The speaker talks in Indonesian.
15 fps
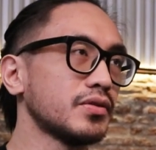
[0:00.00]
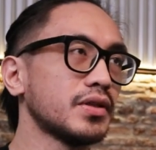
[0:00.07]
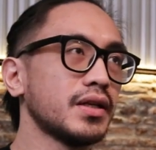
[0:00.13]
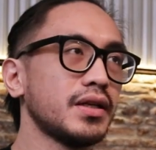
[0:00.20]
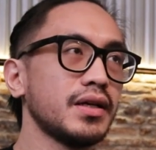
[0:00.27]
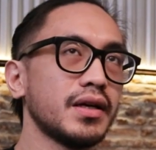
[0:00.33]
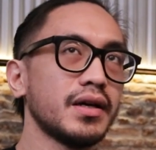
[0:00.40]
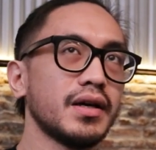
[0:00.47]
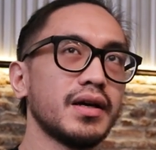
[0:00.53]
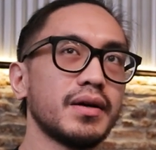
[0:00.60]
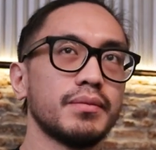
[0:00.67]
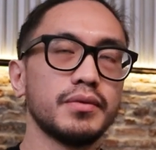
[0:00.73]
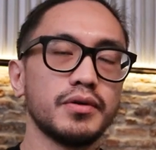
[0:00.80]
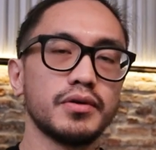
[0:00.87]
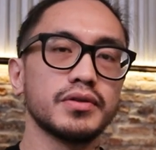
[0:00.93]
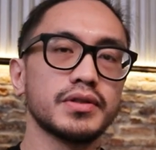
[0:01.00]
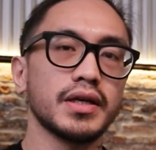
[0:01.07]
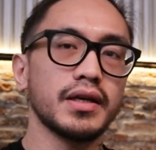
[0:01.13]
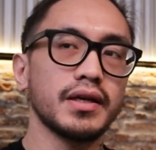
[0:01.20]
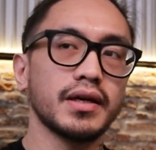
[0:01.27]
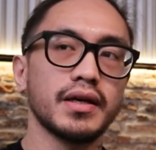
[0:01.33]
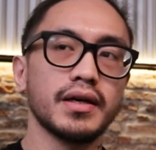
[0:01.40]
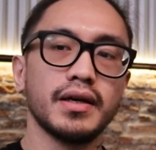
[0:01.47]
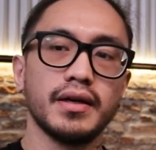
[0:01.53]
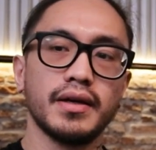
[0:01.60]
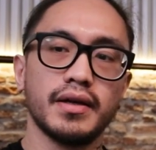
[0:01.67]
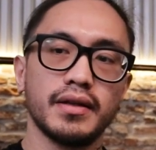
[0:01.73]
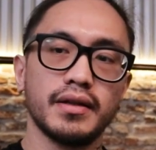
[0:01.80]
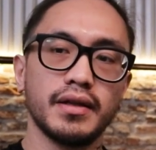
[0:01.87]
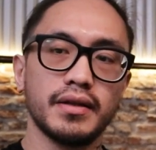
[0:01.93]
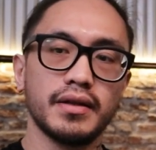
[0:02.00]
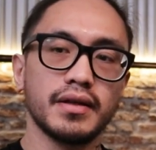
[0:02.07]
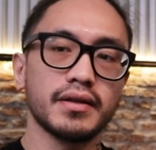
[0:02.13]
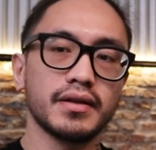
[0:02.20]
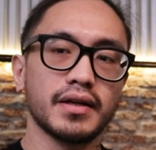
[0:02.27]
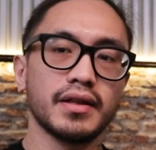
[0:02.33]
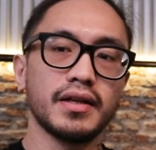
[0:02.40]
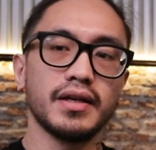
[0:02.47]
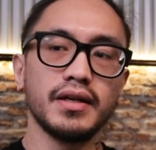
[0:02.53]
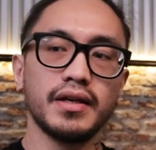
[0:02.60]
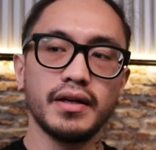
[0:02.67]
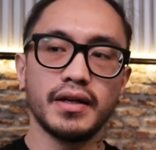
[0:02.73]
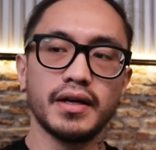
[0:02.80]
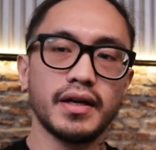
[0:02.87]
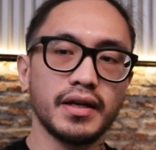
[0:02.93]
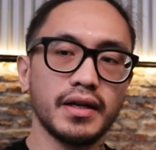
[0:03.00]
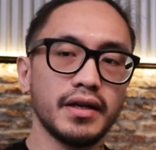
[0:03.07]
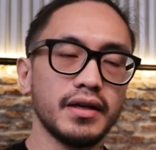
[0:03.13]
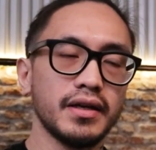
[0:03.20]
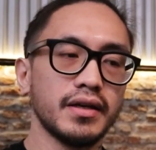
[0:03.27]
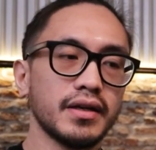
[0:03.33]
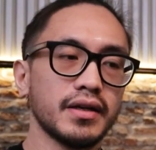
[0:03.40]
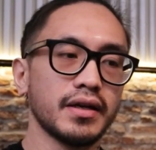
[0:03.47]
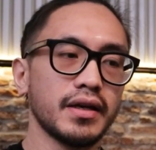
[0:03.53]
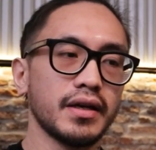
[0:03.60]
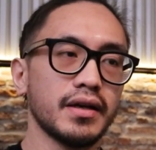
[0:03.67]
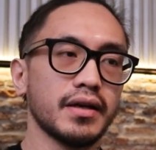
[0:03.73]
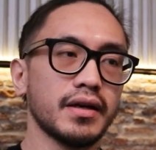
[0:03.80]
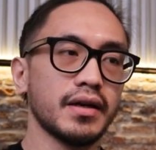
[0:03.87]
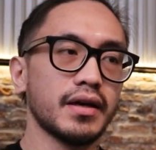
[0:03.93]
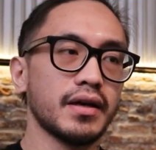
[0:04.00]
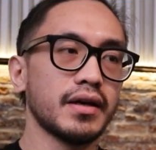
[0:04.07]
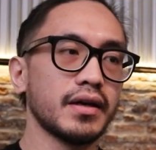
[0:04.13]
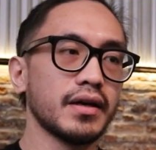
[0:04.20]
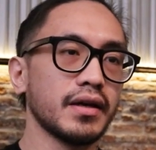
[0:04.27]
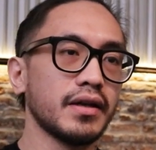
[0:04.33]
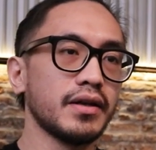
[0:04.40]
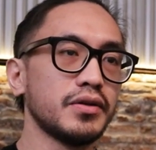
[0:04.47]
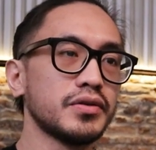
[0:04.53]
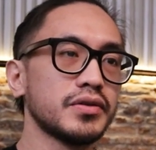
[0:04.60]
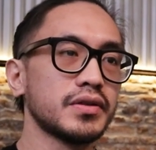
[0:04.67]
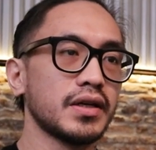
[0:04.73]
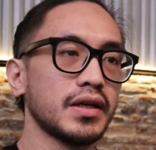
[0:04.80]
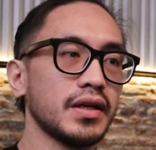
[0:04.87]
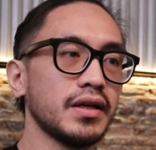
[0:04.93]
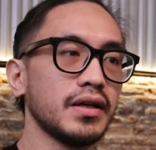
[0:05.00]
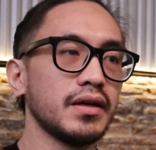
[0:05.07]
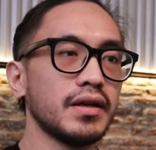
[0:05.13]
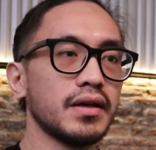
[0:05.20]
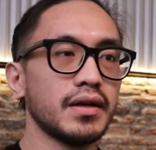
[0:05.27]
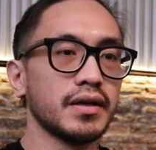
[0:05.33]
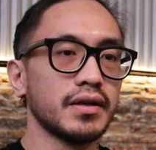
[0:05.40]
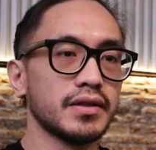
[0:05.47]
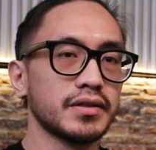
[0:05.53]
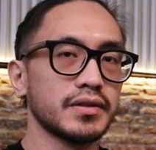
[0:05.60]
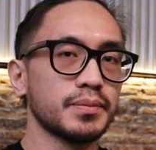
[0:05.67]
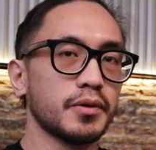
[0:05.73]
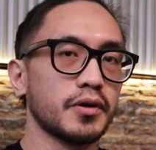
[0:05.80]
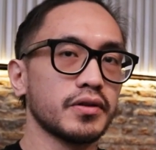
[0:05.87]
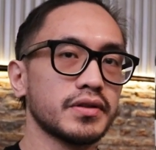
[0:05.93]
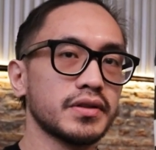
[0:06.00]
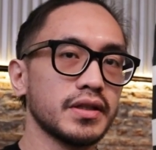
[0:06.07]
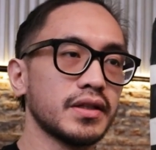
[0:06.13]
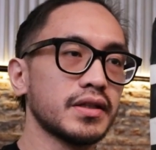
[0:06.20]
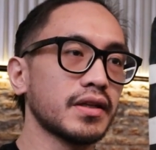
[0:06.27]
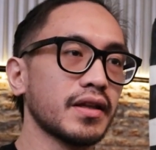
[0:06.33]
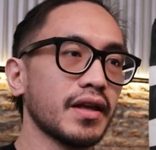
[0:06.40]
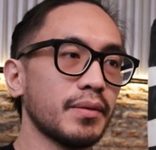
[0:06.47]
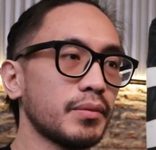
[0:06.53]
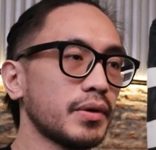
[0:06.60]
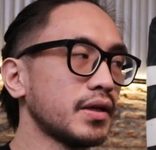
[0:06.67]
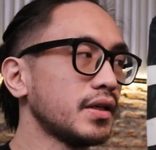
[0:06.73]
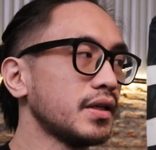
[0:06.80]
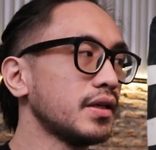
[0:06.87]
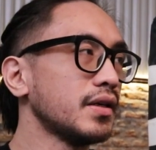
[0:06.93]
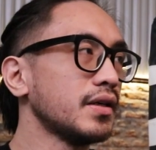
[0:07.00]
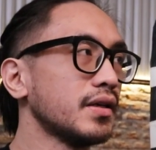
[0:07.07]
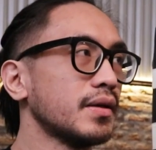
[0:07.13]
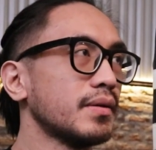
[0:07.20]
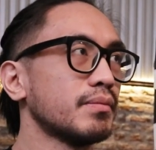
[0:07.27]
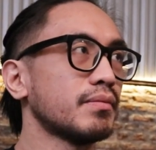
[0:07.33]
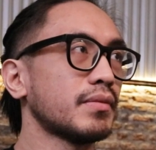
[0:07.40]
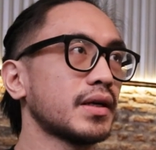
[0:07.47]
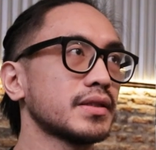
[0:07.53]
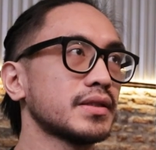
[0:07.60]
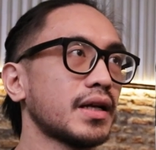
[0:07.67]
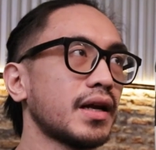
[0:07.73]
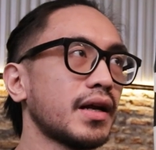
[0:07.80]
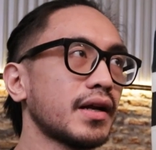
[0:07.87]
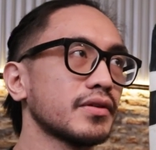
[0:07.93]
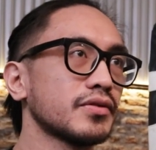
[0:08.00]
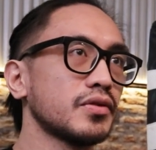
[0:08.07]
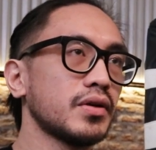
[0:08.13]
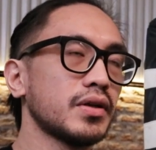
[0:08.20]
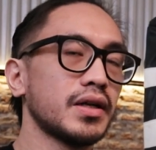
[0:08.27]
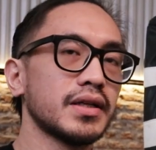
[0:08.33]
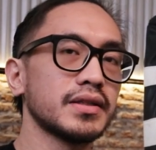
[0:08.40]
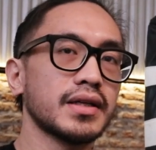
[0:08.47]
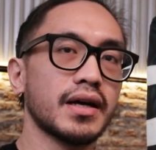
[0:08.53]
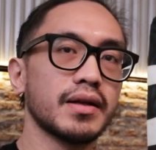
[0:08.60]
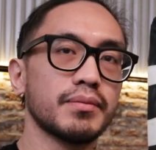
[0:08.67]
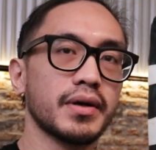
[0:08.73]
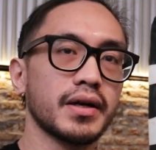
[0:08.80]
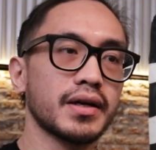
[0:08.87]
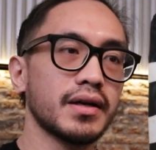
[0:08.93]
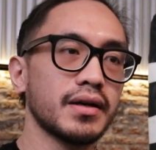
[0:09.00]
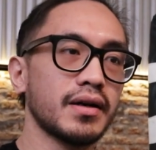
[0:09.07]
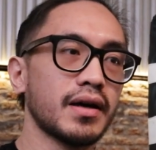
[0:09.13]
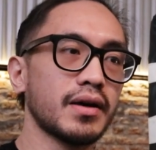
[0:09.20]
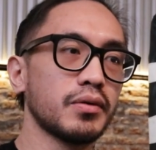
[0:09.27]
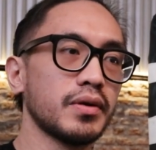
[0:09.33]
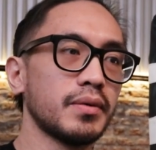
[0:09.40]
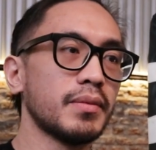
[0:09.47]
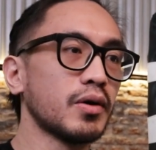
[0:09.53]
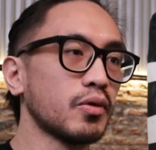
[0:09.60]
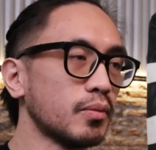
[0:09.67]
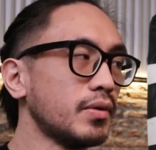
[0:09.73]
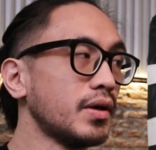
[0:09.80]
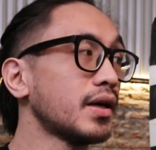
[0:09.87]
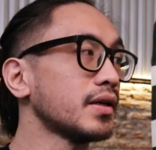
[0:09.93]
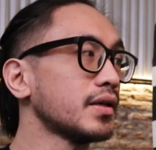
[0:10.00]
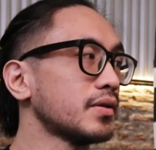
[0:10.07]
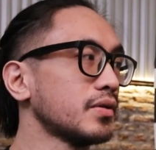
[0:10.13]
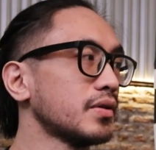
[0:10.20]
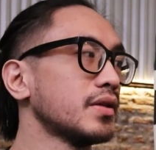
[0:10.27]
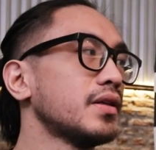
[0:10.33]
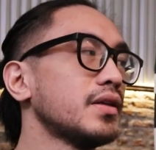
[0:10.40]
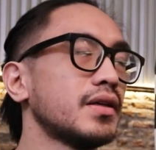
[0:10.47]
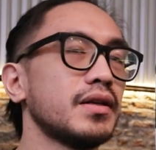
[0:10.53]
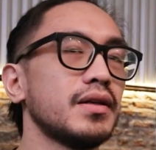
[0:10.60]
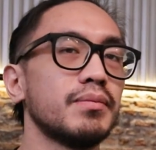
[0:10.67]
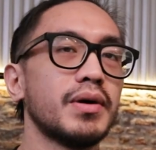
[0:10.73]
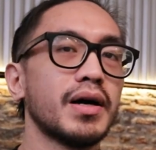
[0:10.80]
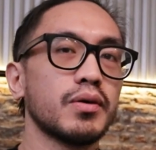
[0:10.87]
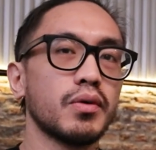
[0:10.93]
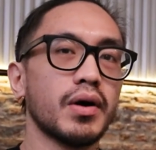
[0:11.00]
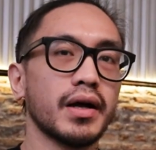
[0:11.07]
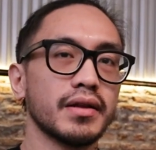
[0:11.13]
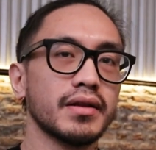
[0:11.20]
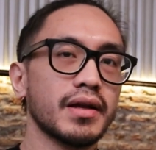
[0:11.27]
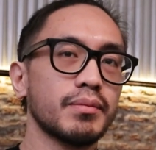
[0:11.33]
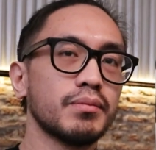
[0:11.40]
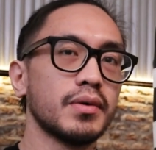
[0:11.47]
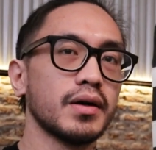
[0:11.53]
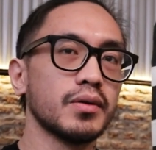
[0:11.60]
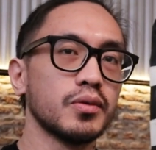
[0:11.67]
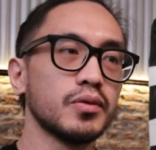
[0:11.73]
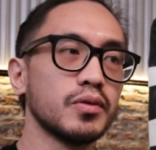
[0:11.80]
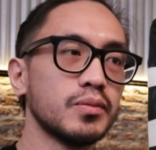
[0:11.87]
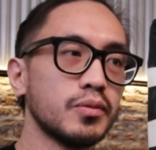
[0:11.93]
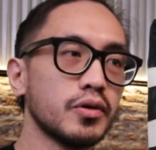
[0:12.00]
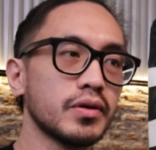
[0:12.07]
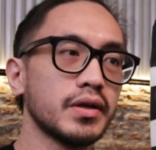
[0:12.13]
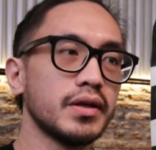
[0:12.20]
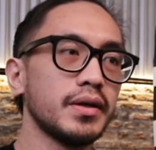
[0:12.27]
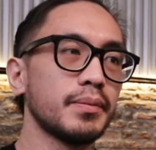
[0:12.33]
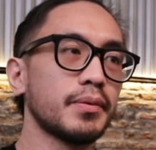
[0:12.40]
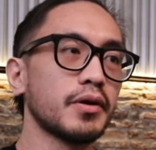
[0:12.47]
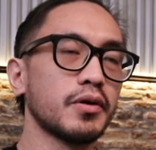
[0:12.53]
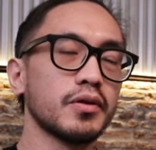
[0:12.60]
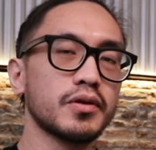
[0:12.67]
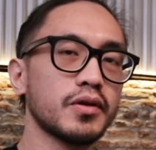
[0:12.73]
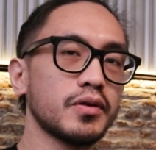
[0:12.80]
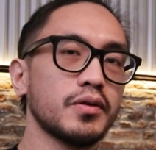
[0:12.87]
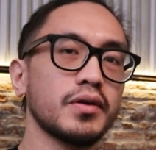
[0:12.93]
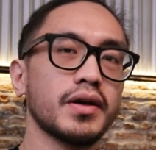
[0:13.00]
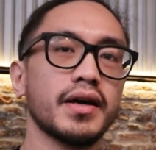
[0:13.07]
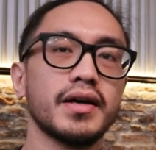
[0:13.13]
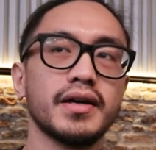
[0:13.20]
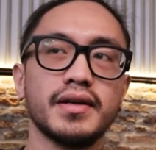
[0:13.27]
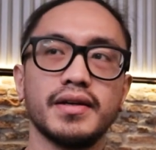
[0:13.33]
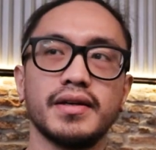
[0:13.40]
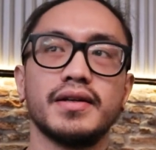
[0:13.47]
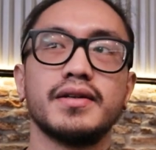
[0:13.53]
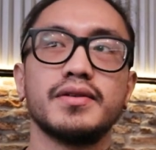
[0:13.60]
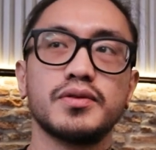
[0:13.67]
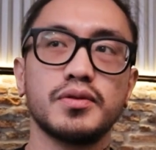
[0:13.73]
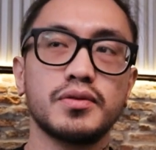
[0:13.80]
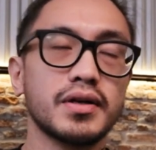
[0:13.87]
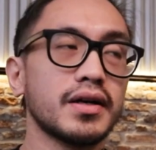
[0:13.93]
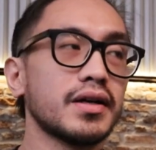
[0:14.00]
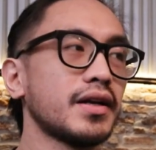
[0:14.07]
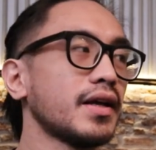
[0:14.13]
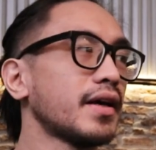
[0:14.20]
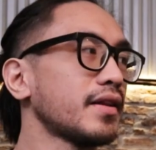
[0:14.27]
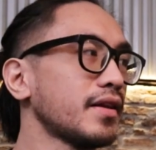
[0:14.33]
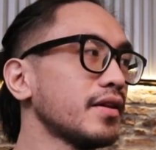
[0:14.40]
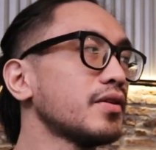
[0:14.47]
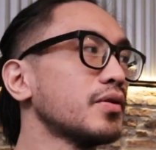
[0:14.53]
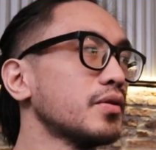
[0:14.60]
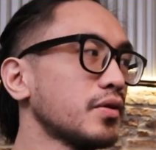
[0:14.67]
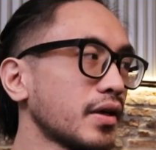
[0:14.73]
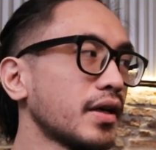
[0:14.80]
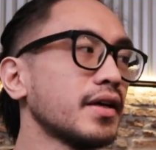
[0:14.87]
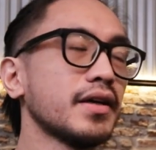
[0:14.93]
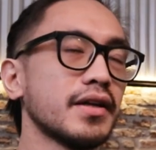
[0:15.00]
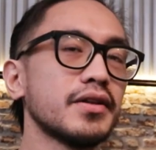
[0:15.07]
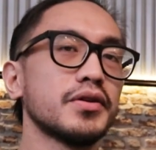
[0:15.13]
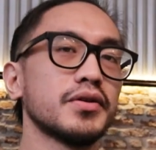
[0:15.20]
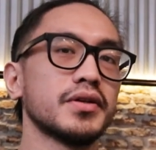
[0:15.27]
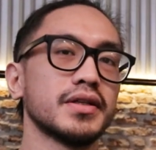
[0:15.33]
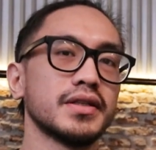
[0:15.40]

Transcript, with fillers: Jadi menurut saya kayak titik tertinggi dari uh, industri sports entertainment di martial arts tuh adalah saat mereka ngelakuin baku belah gitu. Jadi hmm. jadi baku hantam, baku tumbuk. Wow. Jadi penonton tuh kayak suka ngelihat yeah, itu yeah, kayak yeah. gitu.